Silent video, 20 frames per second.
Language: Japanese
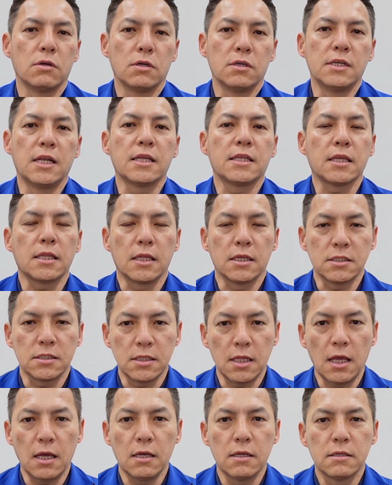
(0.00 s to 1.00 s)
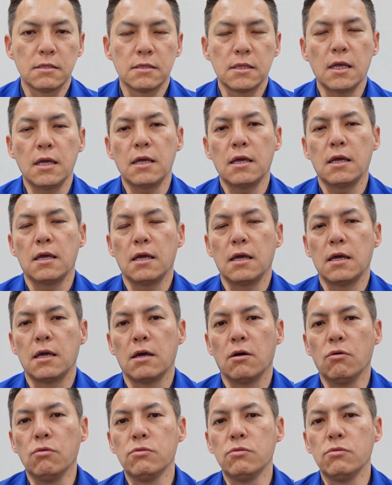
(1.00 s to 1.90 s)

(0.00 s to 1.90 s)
入れてですね、で、えー、